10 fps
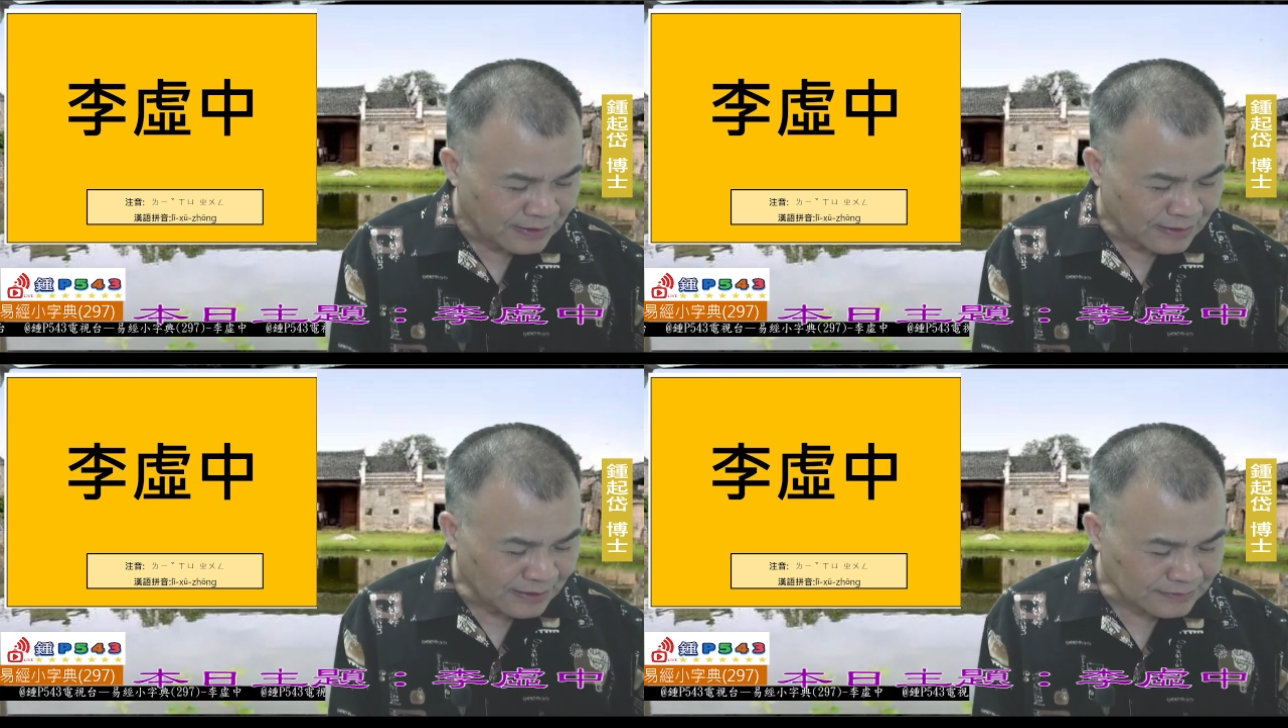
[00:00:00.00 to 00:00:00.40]

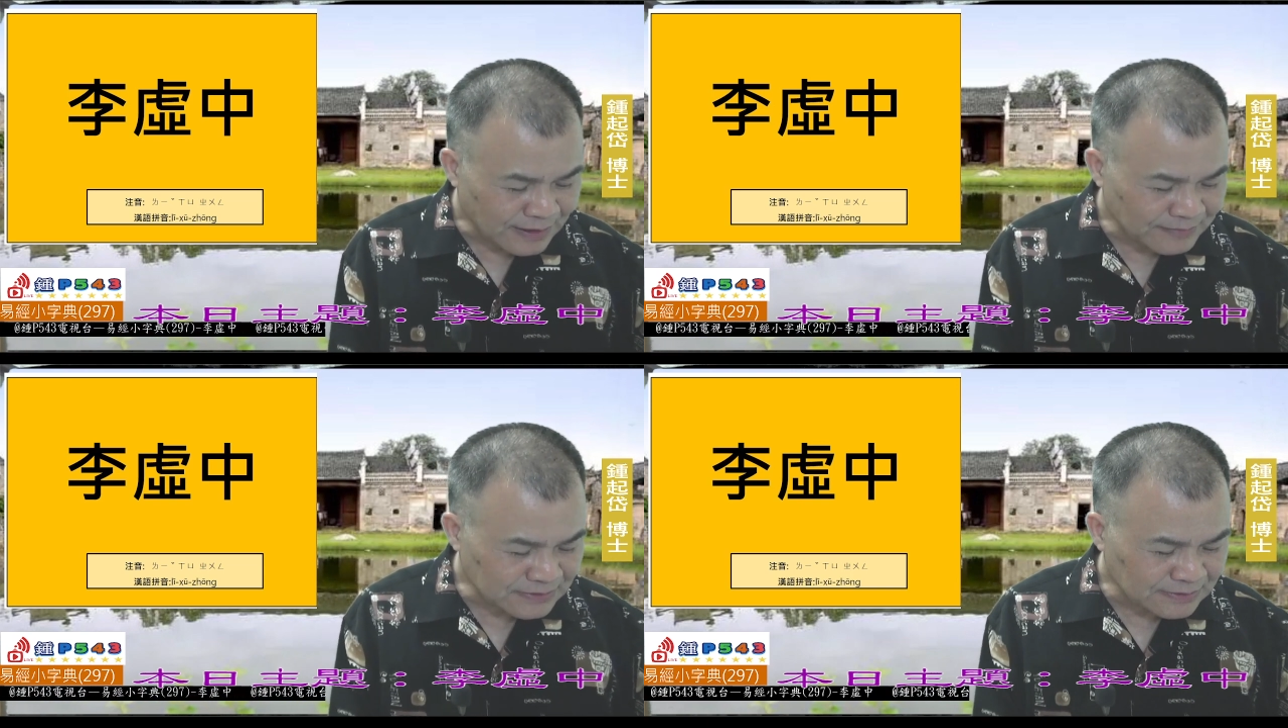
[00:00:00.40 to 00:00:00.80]
啊，他
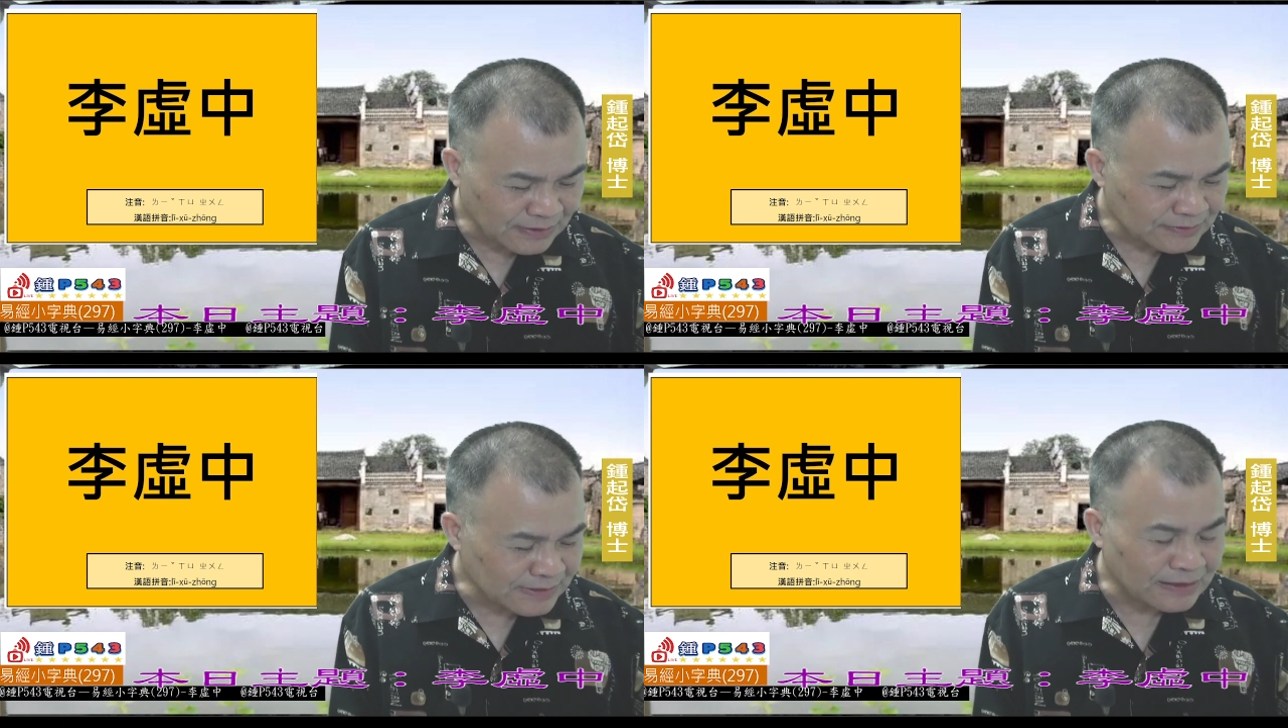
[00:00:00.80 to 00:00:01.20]
的名字
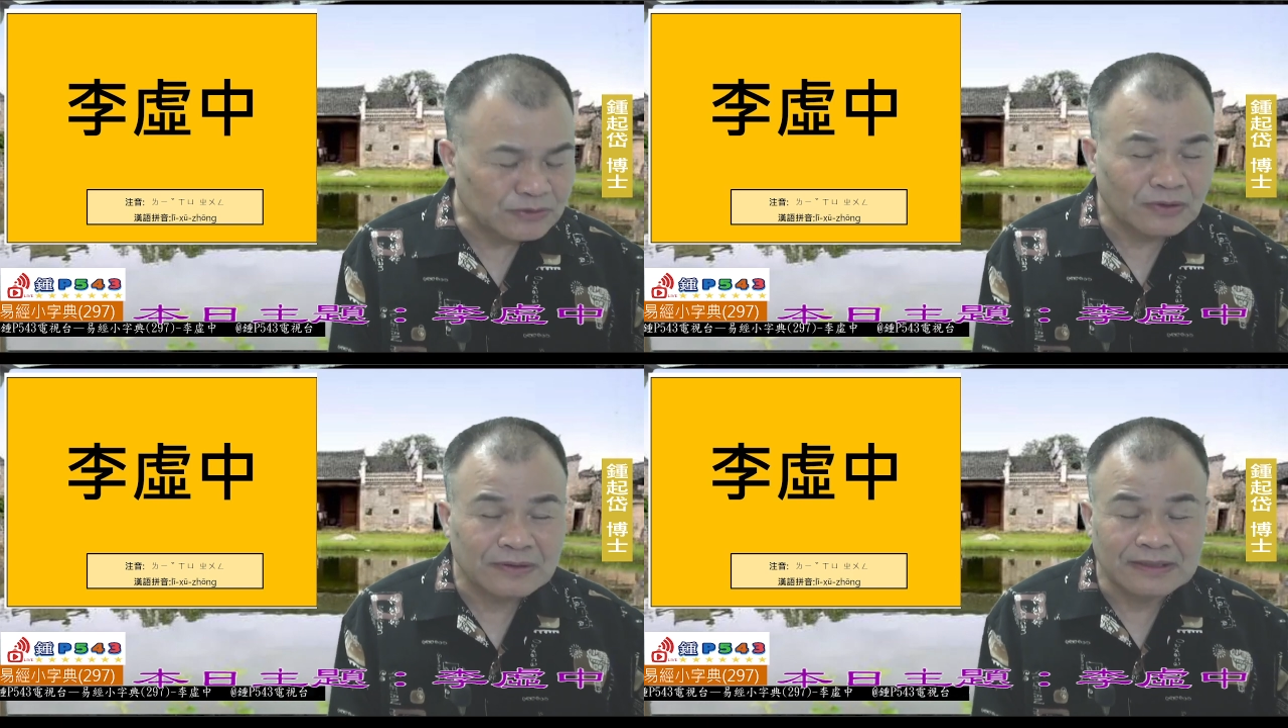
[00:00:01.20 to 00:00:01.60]
叫长
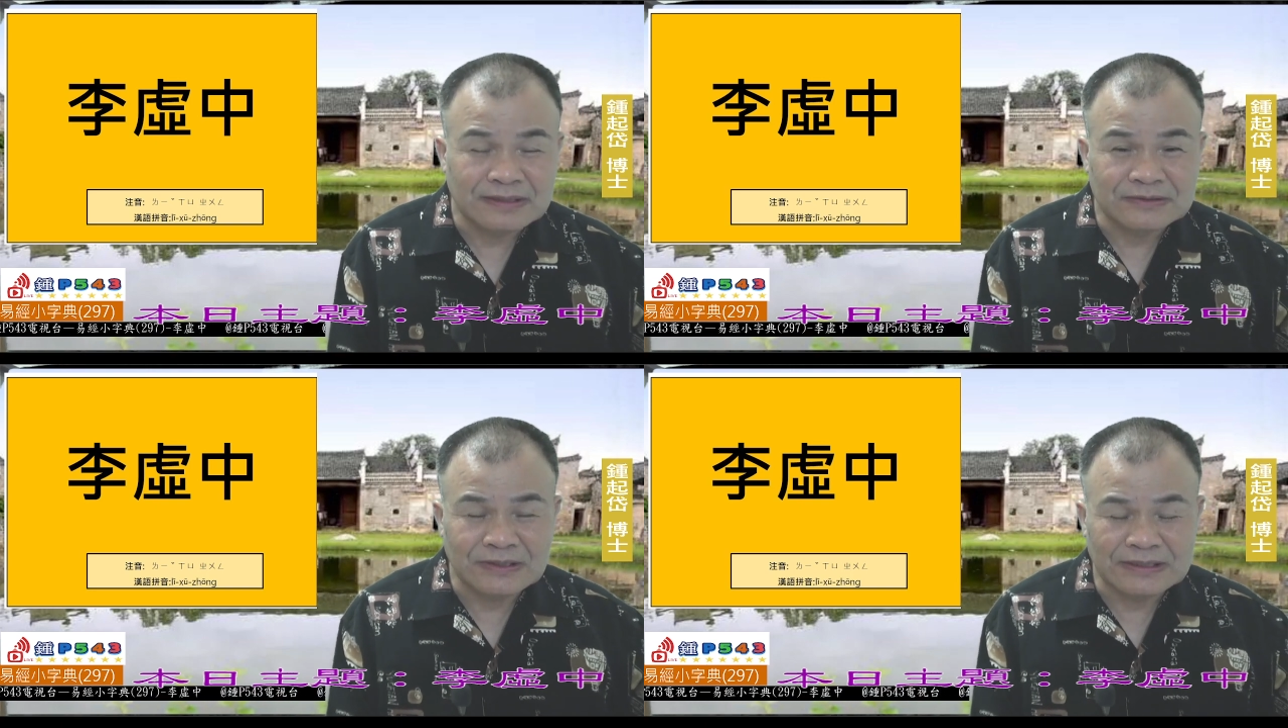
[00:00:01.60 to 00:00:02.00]
荣，
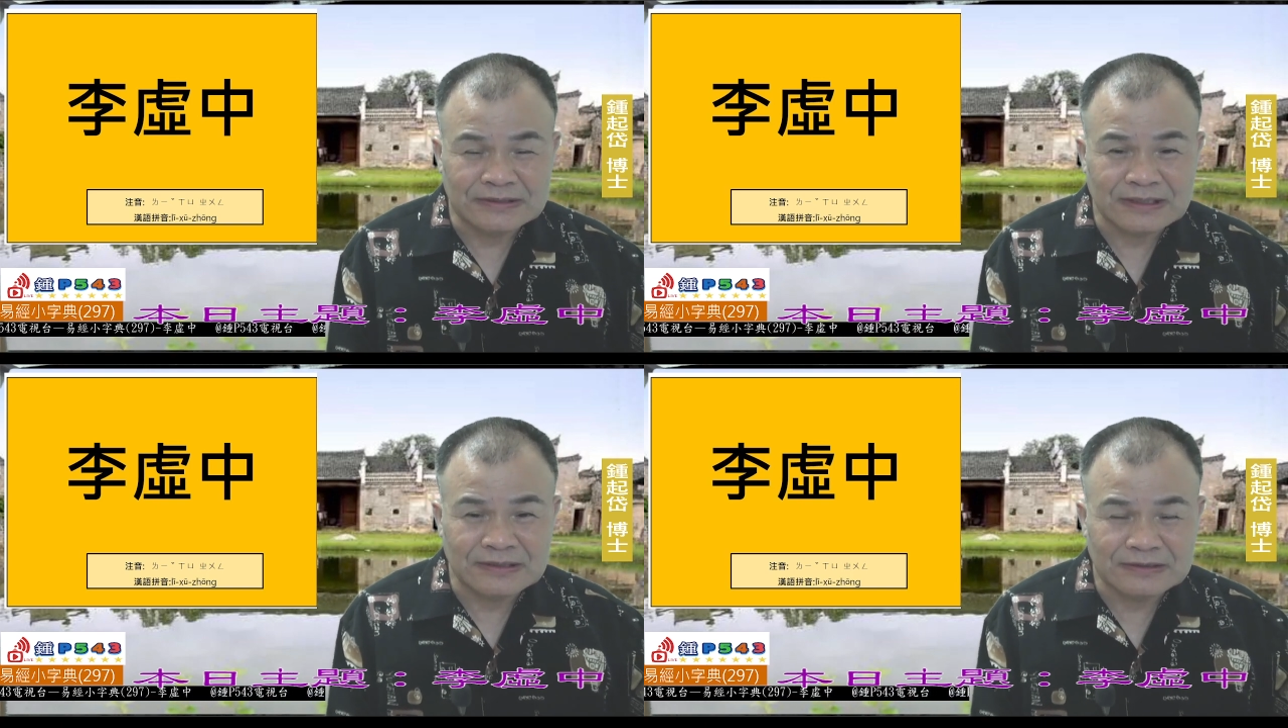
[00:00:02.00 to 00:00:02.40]
所以
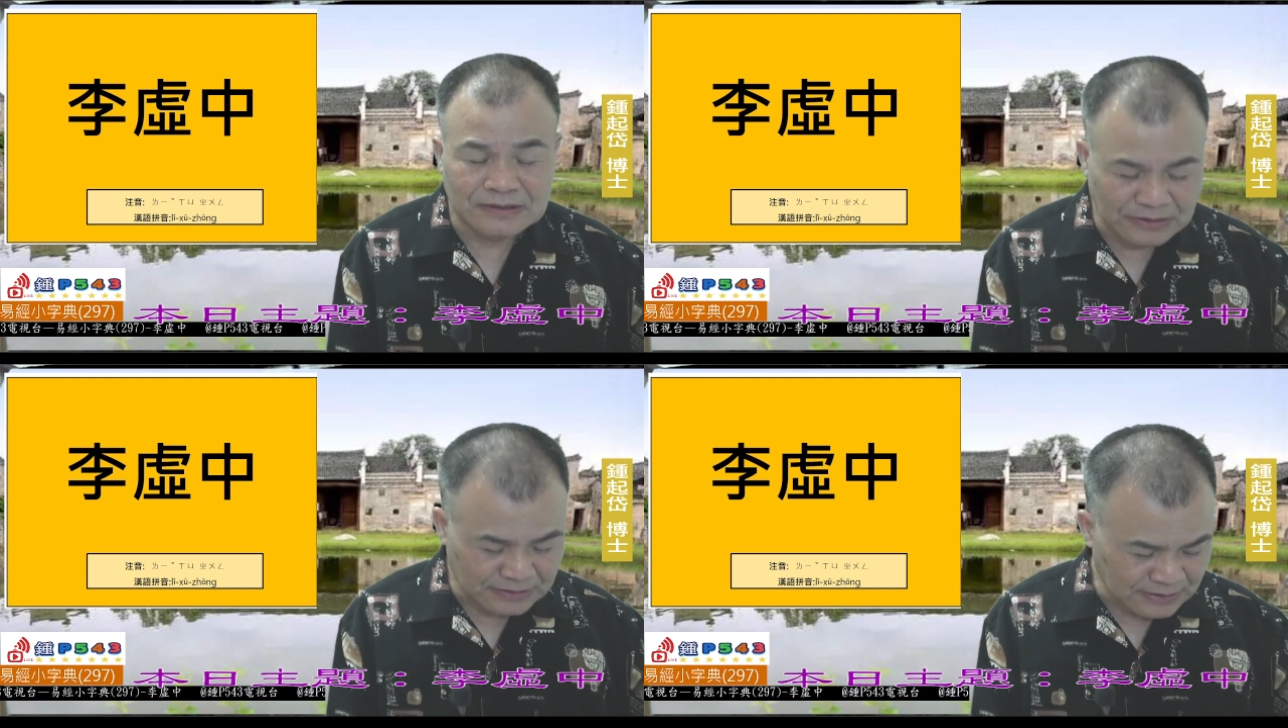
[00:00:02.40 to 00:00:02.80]
叫
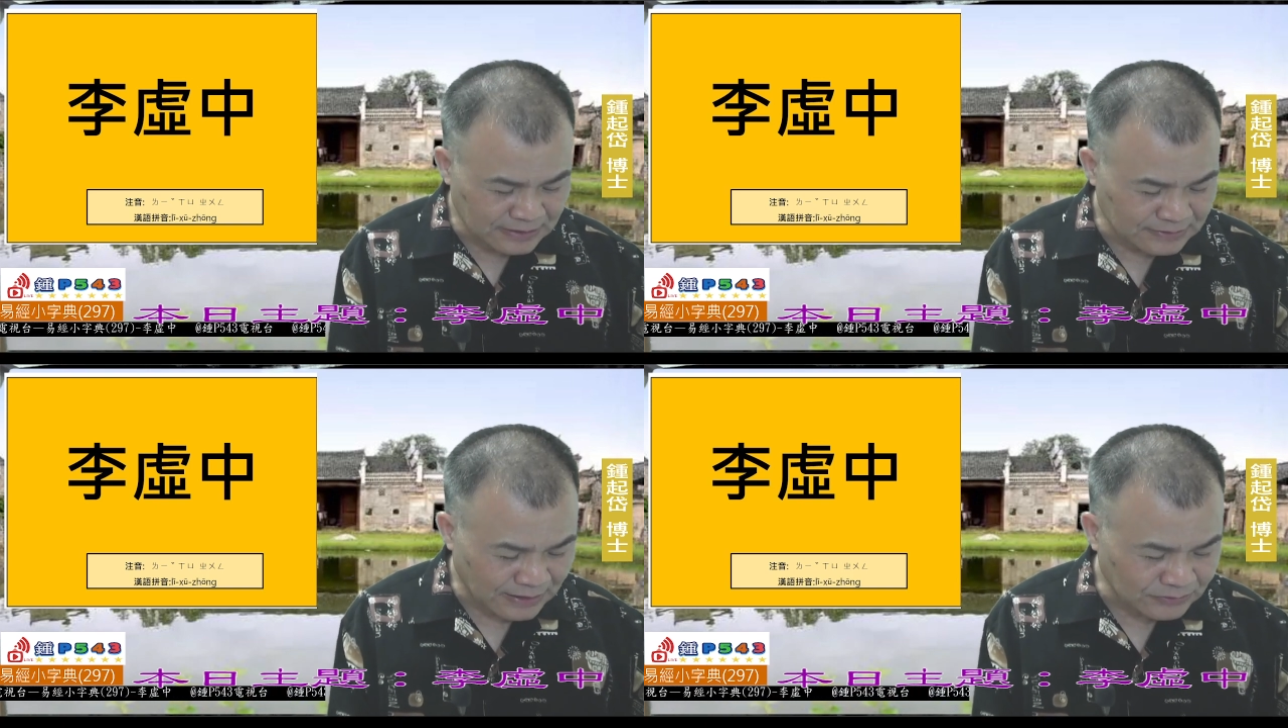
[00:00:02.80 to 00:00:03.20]
李
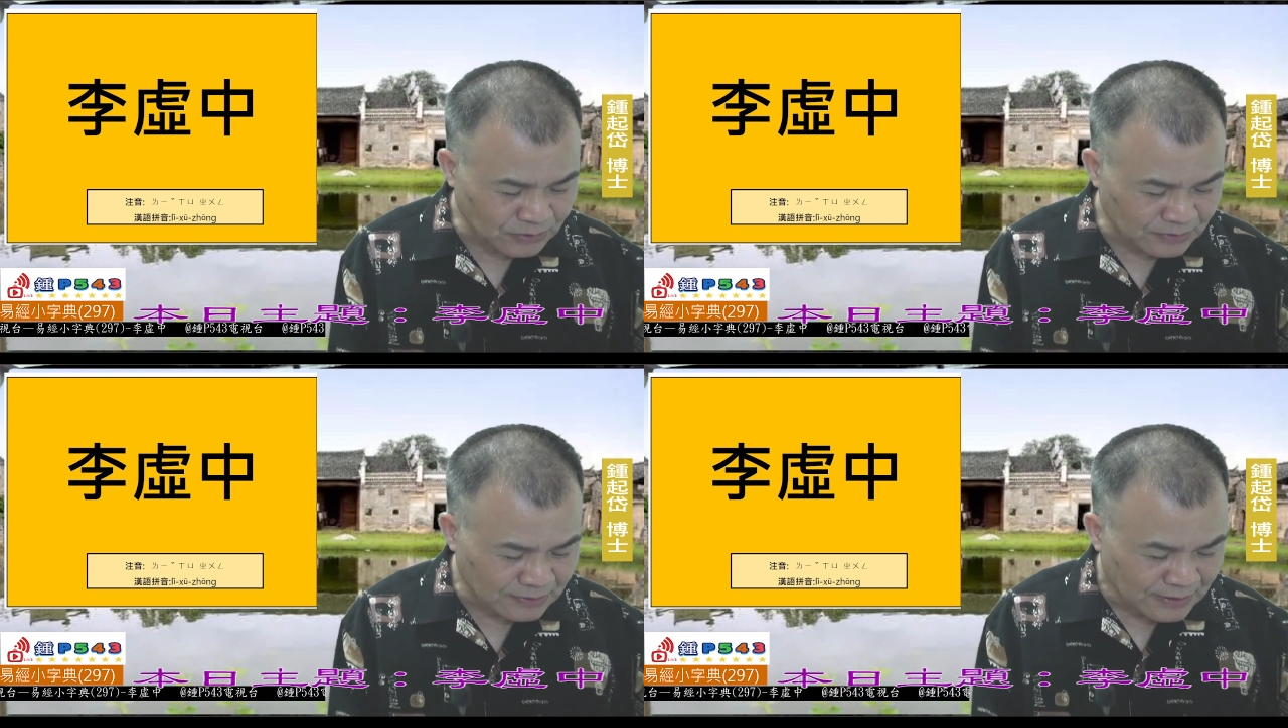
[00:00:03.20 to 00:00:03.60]
李长
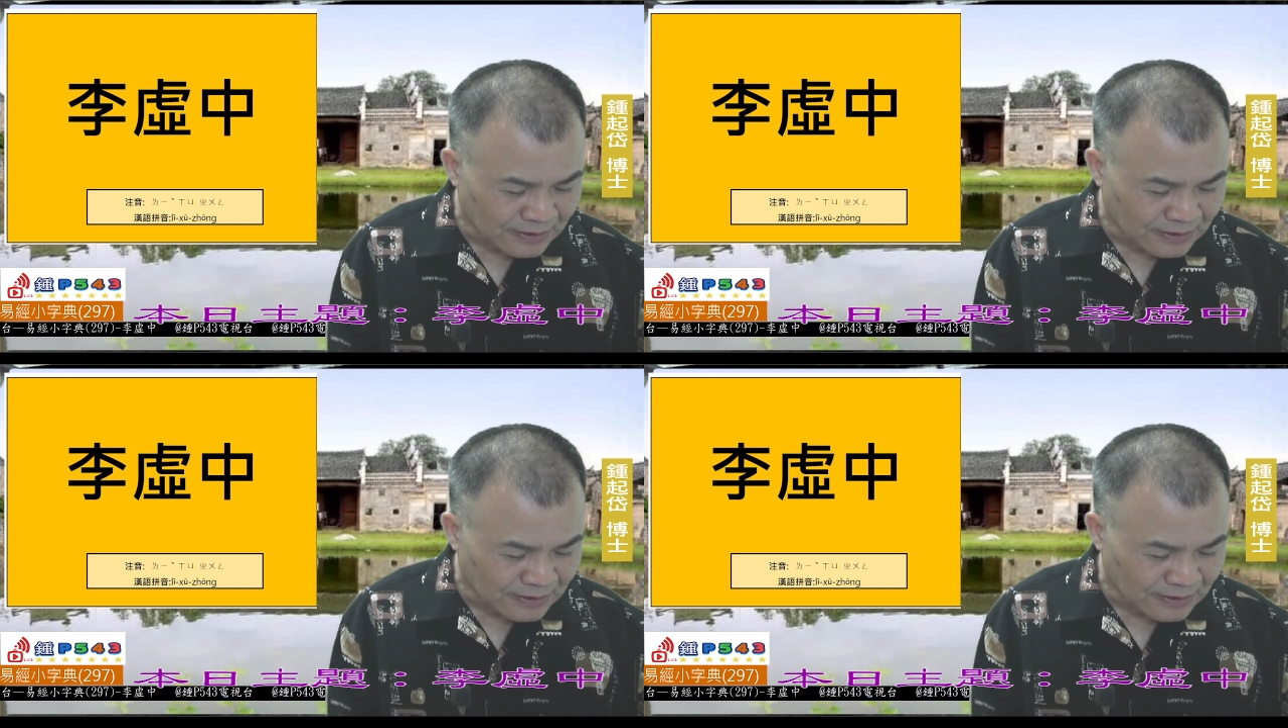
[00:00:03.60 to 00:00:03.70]
荣。